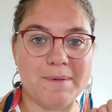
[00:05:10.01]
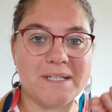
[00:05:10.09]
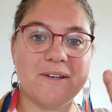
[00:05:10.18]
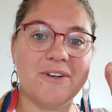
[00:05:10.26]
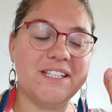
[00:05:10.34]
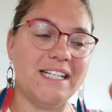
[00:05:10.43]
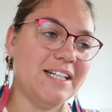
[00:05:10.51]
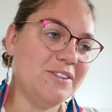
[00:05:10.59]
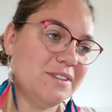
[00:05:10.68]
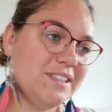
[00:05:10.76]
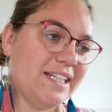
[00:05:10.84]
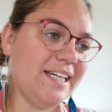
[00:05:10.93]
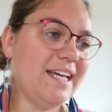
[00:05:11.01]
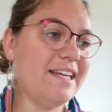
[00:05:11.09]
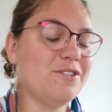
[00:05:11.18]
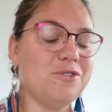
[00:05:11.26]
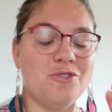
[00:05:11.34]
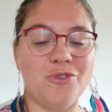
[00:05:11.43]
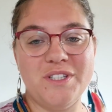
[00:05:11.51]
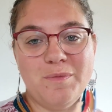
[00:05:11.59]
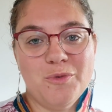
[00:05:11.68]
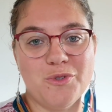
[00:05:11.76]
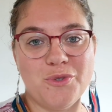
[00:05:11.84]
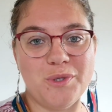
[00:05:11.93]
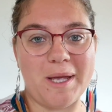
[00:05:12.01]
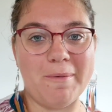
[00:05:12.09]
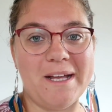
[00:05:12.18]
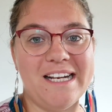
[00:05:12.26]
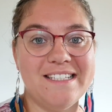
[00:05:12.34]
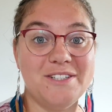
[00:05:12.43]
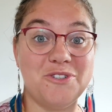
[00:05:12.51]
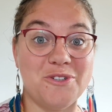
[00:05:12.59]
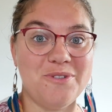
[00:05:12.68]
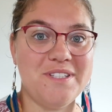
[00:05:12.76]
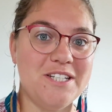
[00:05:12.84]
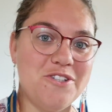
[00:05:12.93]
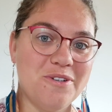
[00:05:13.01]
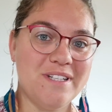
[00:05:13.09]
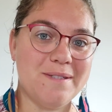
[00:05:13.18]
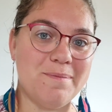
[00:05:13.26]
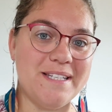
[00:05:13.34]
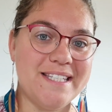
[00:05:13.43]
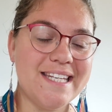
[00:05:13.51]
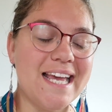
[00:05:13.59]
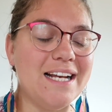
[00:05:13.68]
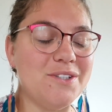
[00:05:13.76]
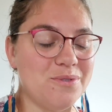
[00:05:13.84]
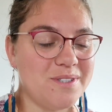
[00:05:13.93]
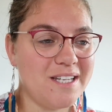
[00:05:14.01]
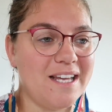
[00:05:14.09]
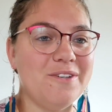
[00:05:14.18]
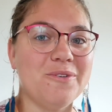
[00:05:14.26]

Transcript: parce que quand elle est rentrée, elles se sont dit bonjour. Et après, elle a dit aujourd'hui, c'est une journée spéciale, tout ça.